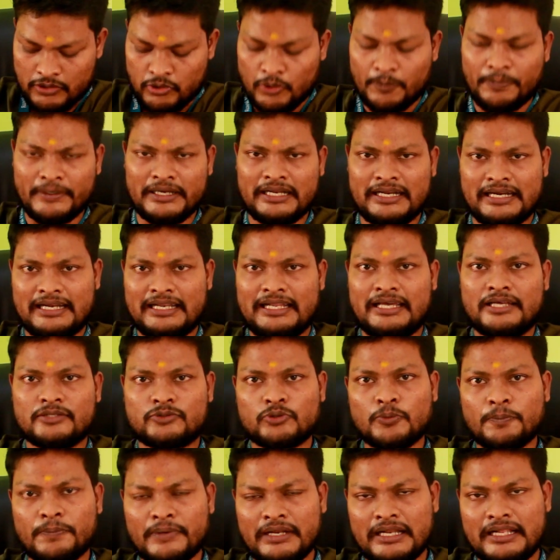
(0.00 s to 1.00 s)
தொப்புள் இருக்கு
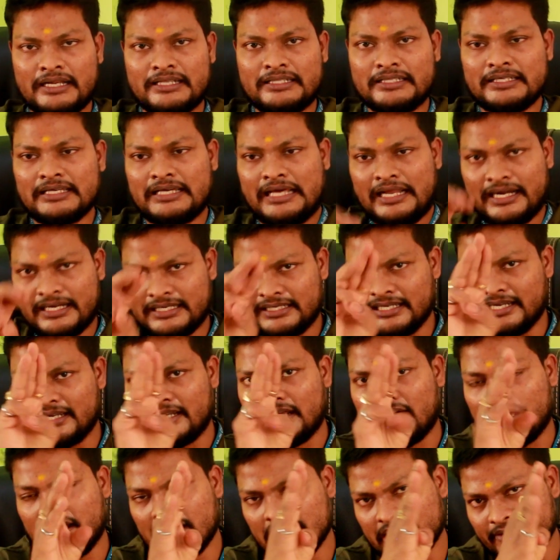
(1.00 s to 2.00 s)
இல்லையா இருந்து கரெக்டாக
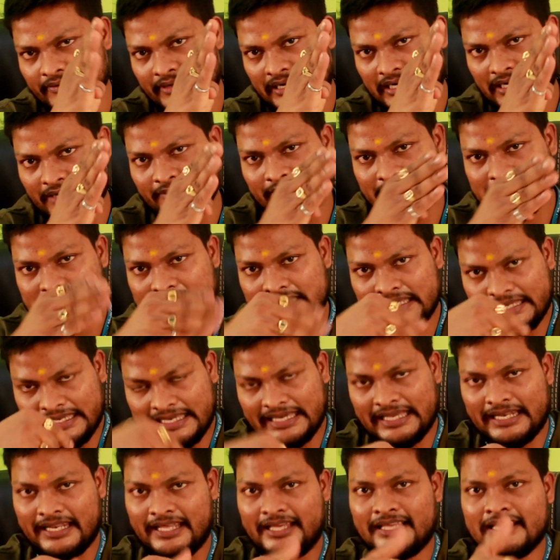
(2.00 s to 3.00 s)
நாலு விரல் வச்சு
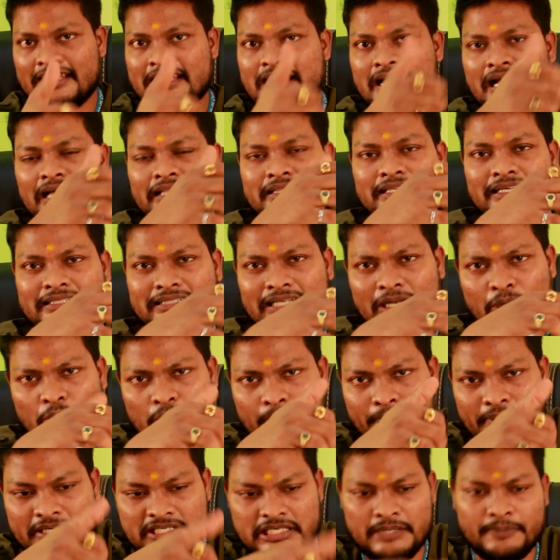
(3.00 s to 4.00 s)
கீழே அந்த இடத்துல
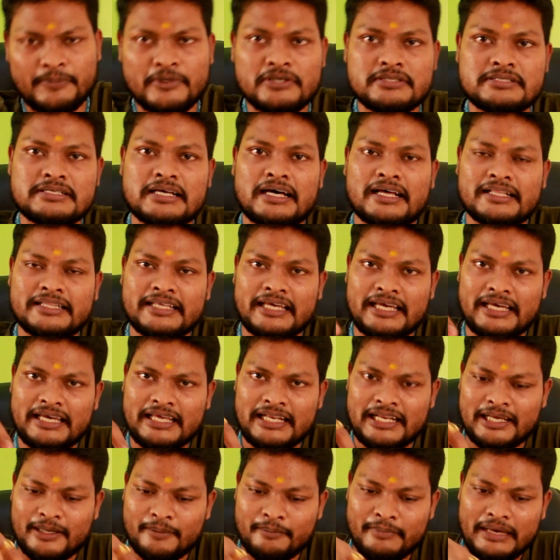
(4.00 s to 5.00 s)
ஒரு ப்ரெஷர் பாயிண்ட்ஸ் அதே
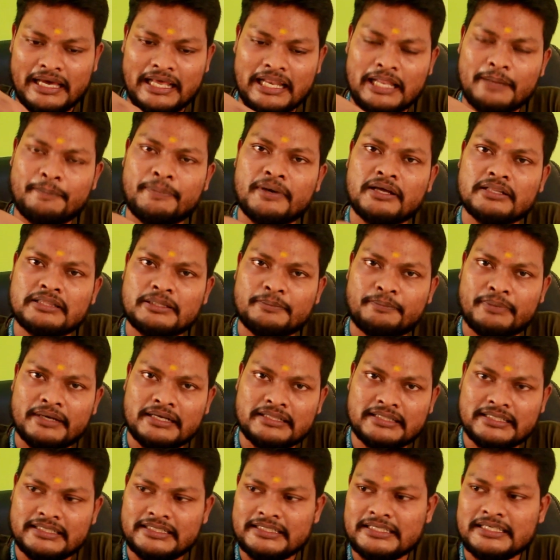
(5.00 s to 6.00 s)
நான் மேலே பார்த்து
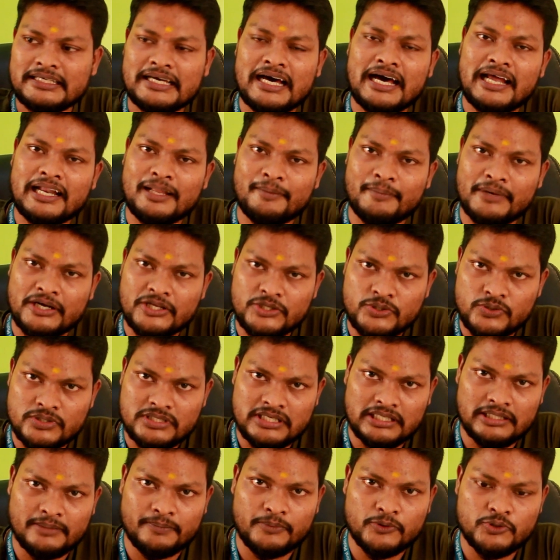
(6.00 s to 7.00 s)
படுத்துட்டு காலை மடிச்சு
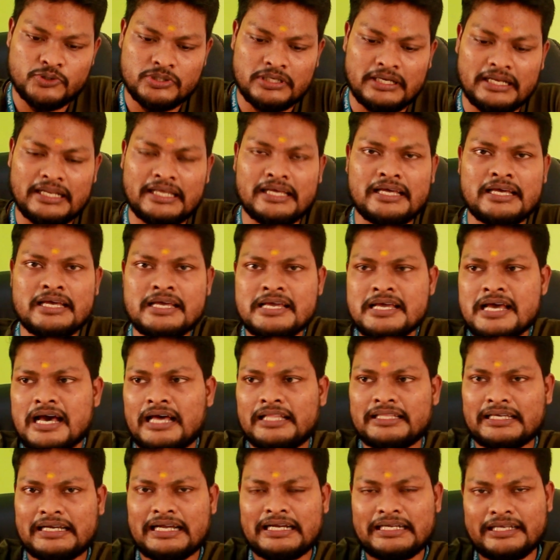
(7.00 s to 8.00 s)
வச்சு அந்த பொஷனில்
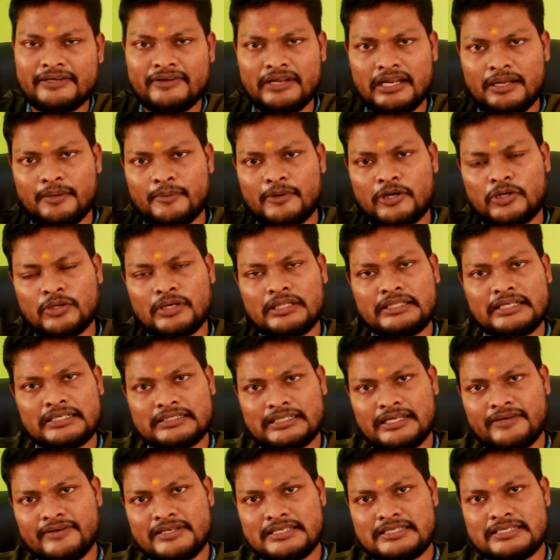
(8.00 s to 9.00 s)
அந்த கட்டவரில் மட்டும் அந்த
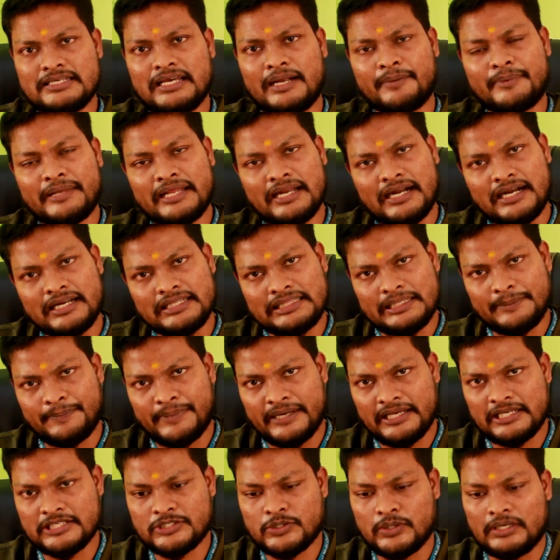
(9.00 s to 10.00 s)
இடத்துல வச்சு அப்படியே அழுத்தி
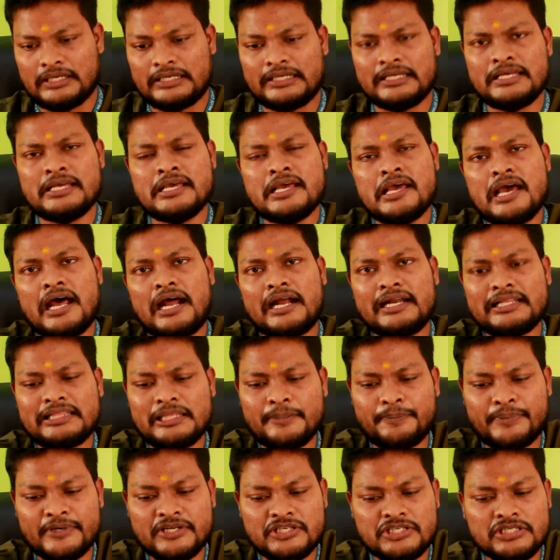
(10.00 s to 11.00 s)
பிடிக்க சொல்லுங்கள்
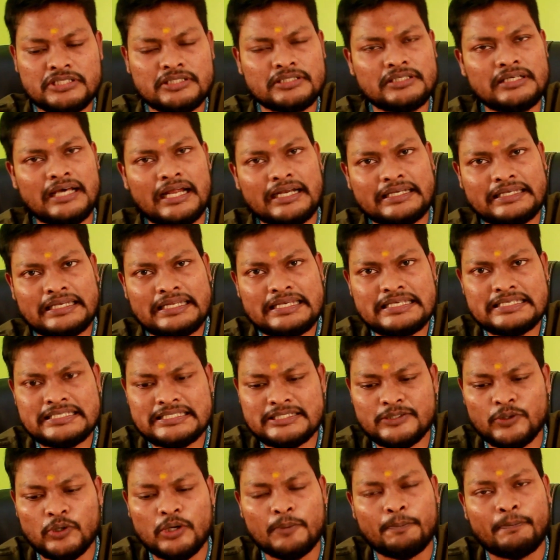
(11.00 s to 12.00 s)
அழுத்தி பிடிச்சிட்டு
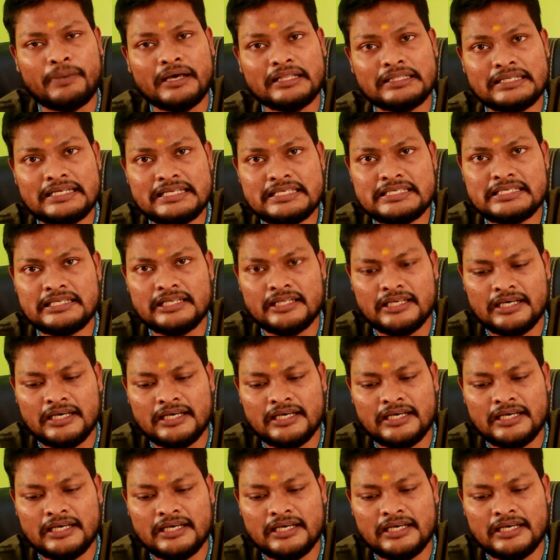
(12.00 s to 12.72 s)
அட்லீஸ்ட் ஒரு பதினஞ்சு